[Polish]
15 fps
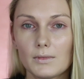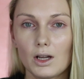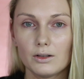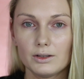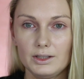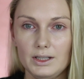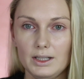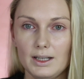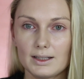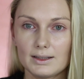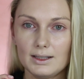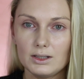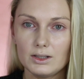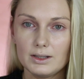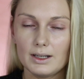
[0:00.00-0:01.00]
odcienia
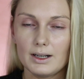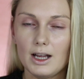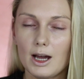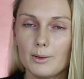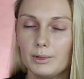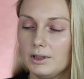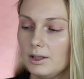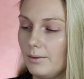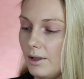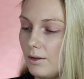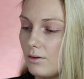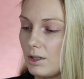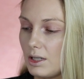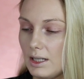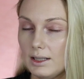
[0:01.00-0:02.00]
C4, a potem
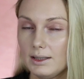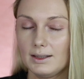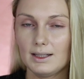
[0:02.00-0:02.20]
nałożę